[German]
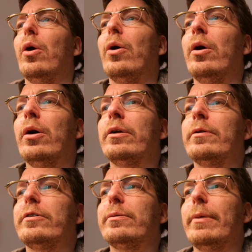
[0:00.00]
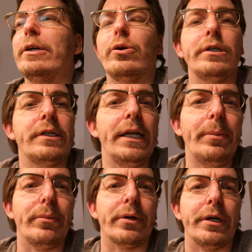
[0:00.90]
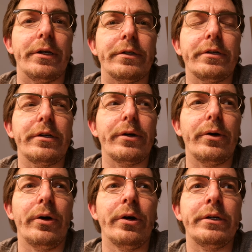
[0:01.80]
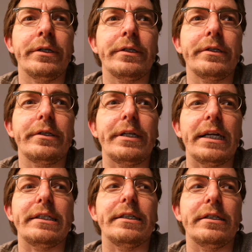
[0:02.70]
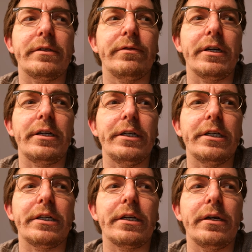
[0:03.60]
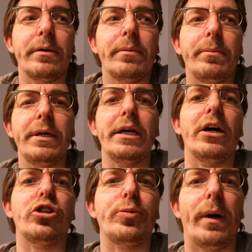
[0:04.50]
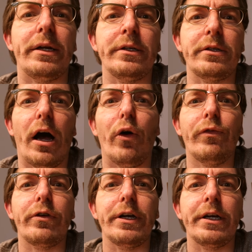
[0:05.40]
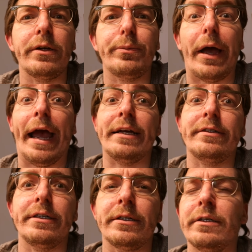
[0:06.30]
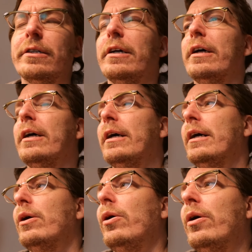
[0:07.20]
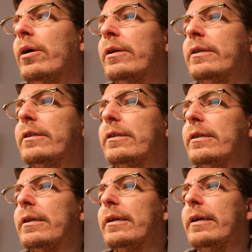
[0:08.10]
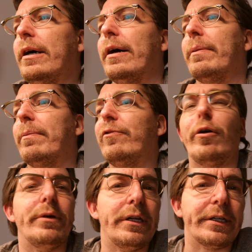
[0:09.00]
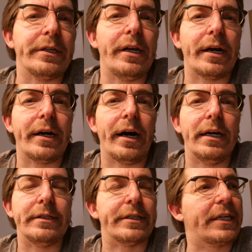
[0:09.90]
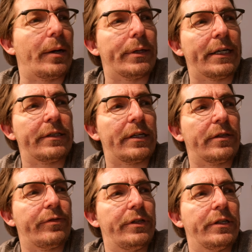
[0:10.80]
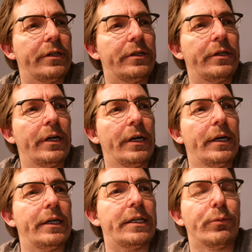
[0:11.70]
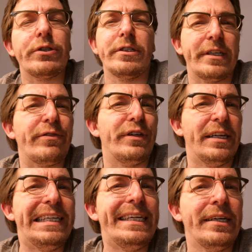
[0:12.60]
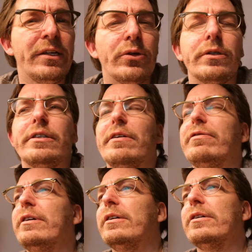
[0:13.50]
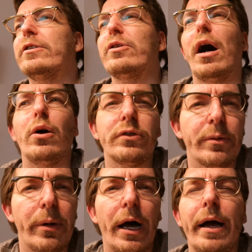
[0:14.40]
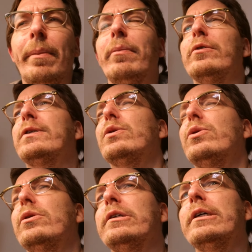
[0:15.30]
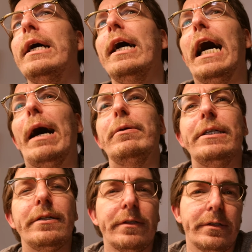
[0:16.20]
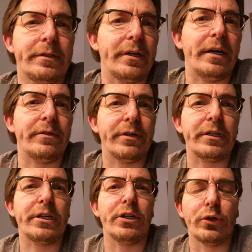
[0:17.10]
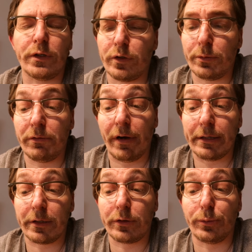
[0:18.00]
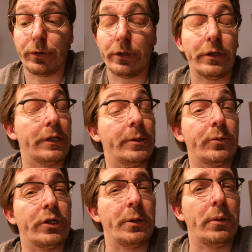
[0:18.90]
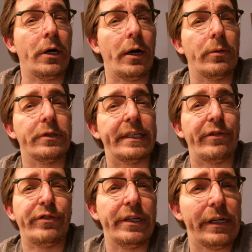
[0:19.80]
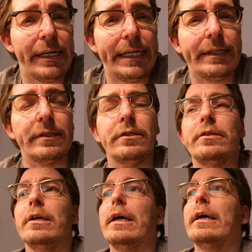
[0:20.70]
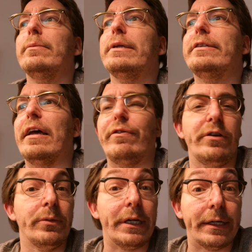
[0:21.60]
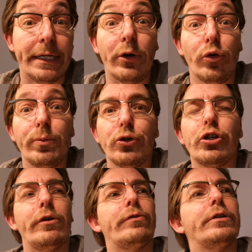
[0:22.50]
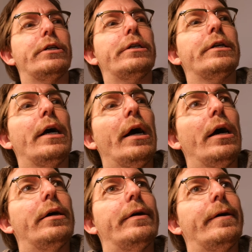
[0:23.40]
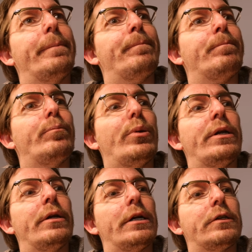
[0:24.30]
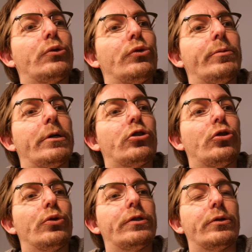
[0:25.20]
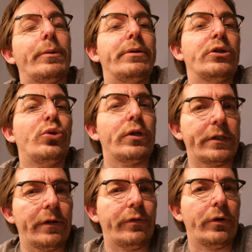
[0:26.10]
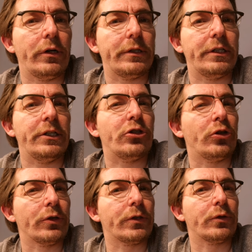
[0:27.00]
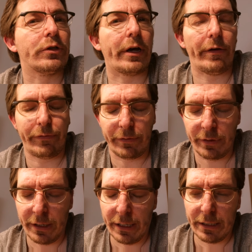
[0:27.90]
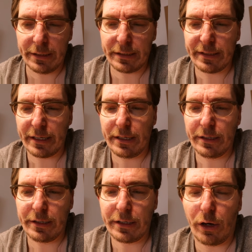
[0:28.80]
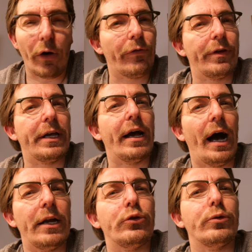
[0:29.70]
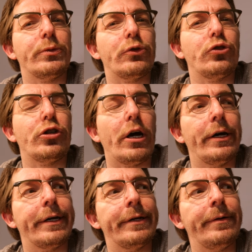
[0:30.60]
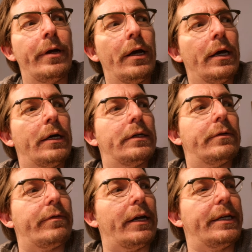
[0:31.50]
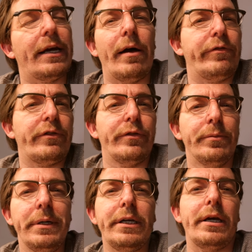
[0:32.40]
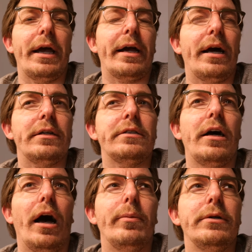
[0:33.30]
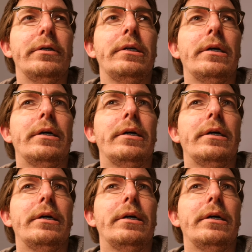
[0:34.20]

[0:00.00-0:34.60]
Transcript: Und mein neues Leben beginnt. Und das ist wirklich mega spannend, aufregend, beängstigend. Und ja, vor mir liegt eine lange Reise. Ich habe ganz, ganz viel ich musste sehr viel liegen und sehr viel zu Hause bleiben und so und habe diese Zeit wirklich genutzt, um mich weiterzubilden in dem Thema, habe sehr viel gelesen, mich sehr viel mit Ernährung beschäftigt, ähm, bin dann zu dem Entschluss oder bin kurz davor, den Entschluss zu treffen, tatsächlich auf vegan umzusteigen, weil ich einfach für mich erkannt habe,